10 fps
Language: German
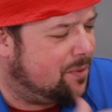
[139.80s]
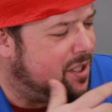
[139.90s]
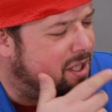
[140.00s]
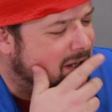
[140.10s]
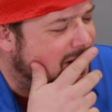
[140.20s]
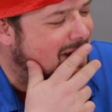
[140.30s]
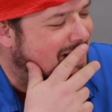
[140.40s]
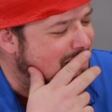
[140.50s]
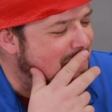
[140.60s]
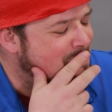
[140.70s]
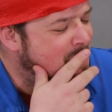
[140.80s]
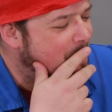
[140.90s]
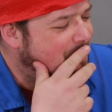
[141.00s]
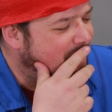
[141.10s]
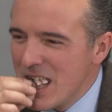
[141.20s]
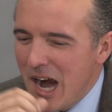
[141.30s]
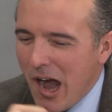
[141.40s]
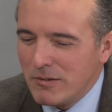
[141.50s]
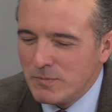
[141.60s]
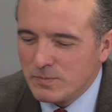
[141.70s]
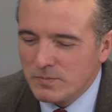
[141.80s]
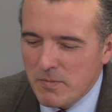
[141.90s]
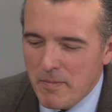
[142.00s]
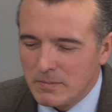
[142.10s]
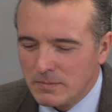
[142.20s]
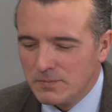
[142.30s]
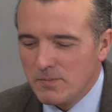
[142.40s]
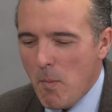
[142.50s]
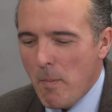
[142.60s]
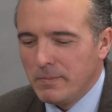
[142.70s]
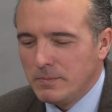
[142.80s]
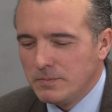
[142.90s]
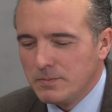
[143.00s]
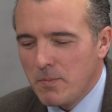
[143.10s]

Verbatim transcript: über diese, diese Themen. Ja, wer gesehen, Sie sind ja gar nicht bei so einer deutschen